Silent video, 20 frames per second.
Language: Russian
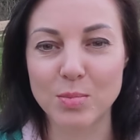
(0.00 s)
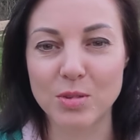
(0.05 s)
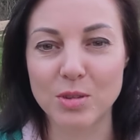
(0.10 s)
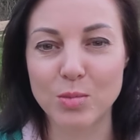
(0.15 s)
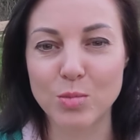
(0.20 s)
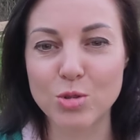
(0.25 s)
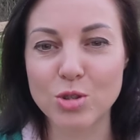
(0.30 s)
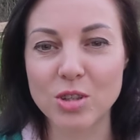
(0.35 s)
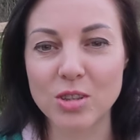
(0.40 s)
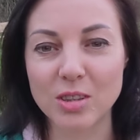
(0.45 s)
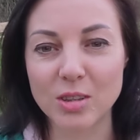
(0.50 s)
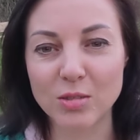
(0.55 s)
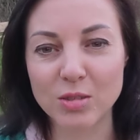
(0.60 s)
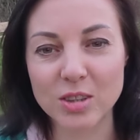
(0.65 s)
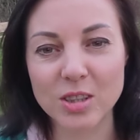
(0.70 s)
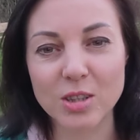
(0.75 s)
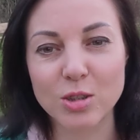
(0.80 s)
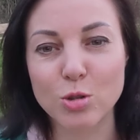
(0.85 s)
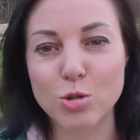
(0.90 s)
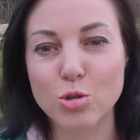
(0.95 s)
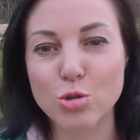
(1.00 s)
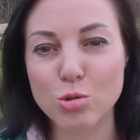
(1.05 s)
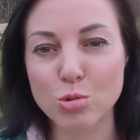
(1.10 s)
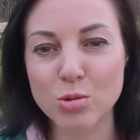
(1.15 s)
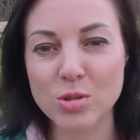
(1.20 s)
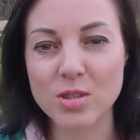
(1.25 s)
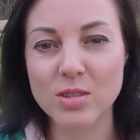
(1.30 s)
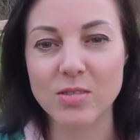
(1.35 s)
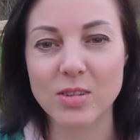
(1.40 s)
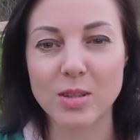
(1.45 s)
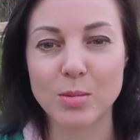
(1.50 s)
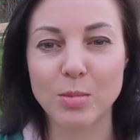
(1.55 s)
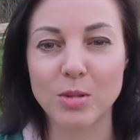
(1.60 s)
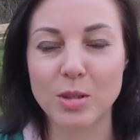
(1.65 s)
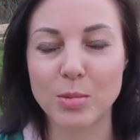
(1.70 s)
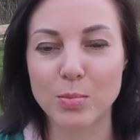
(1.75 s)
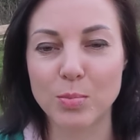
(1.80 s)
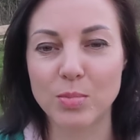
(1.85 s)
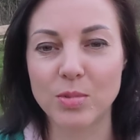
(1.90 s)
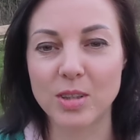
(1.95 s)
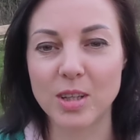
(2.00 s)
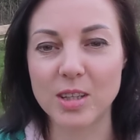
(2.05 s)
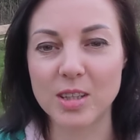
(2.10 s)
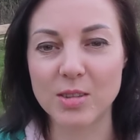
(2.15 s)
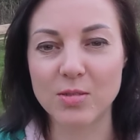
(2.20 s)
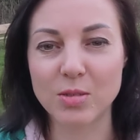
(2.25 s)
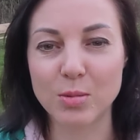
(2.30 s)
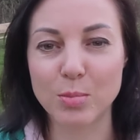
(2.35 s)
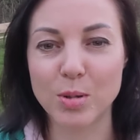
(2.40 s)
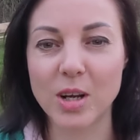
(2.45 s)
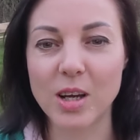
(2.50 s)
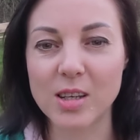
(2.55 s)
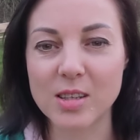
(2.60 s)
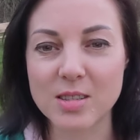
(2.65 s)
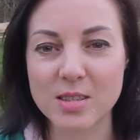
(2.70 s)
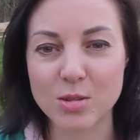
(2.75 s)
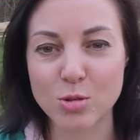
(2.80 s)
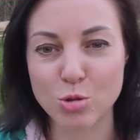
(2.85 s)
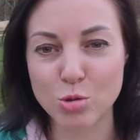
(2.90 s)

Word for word: Потому что на вот эти чувства, именно на эти вибрации,